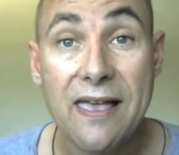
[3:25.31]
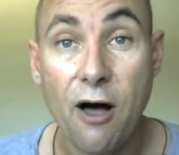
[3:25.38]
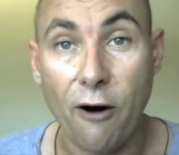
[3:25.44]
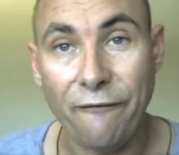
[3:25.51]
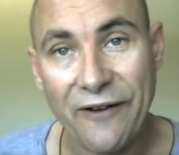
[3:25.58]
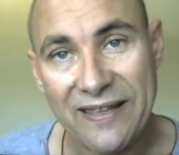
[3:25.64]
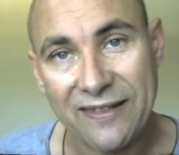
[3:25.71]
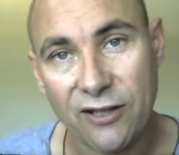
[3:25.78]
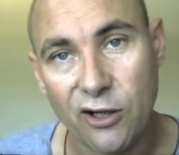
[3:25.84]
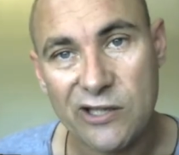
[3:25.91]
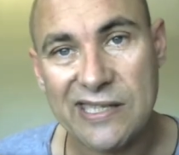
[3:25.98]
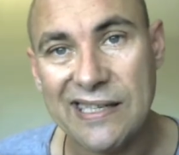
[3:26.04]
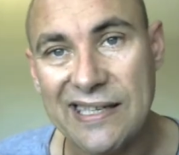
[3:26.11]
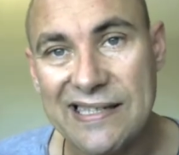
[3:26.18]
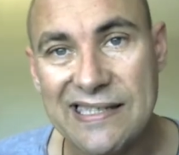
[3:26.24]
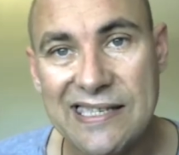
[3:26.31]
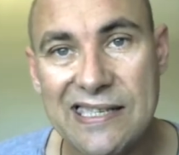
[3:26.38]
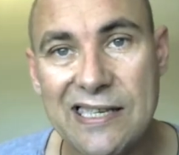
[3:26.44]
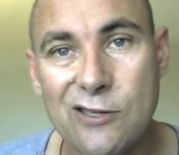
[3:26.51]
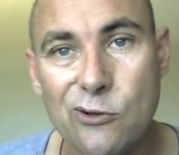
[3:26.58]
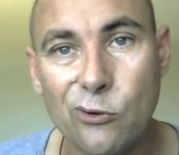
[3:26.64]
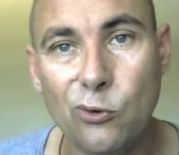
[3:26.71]
En fait, euh, c'est
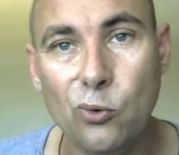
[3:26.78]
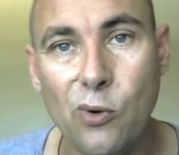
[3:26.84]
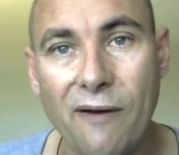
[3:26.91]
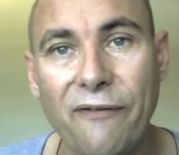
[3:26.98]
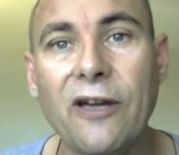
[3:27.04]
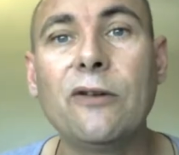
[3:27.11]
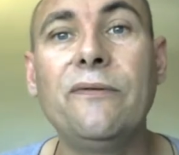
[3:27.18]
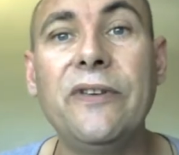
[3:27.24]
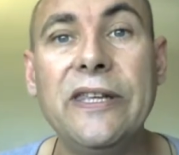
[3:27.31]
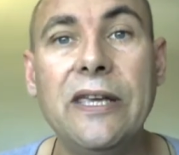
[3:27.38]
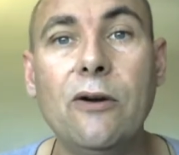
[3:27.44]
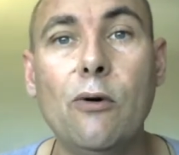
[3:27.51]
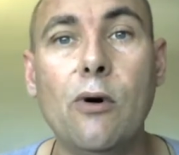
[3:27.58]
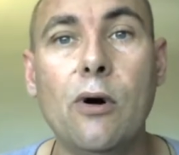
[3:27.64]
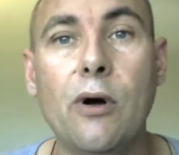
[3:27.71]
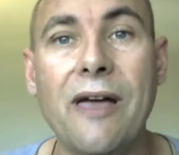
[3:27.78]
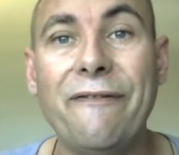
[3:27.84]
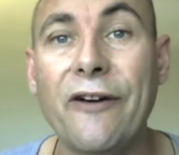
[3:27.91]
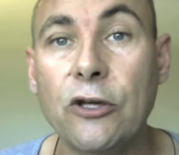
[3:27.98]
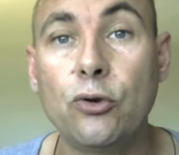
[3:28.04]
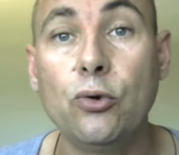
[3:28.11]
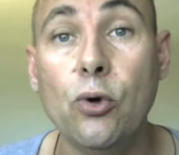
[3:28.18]
destiné surtout à faire une vidéo euh,
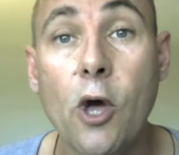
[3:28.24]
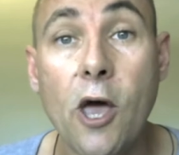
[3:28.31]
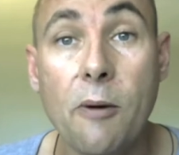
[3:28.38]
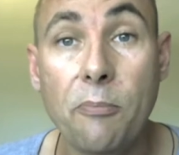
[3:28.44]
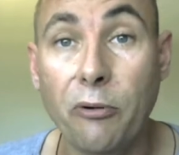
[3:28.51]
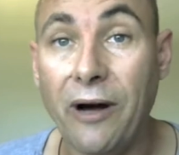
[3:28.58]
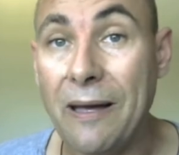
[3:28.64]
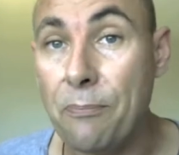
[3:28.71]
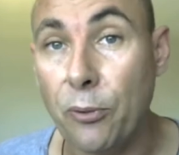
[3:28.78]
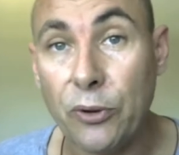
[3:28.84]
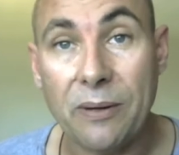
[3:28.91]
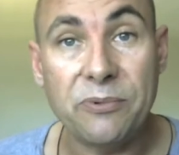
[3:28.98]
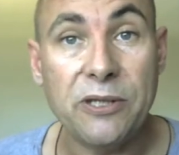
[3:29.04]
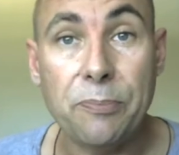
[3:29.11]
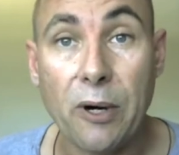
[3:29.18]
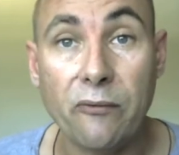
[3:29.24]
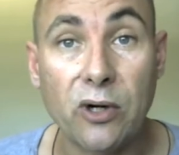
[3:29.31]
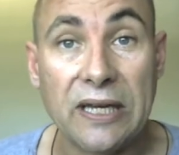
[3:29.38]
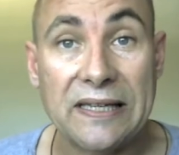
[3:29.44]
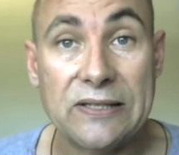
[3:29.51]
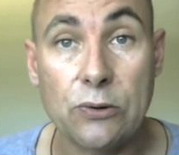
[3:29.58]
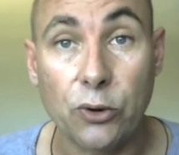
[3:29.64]
FAQ pour répondre un petit peu à vos
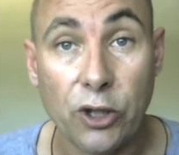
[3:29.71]
questions.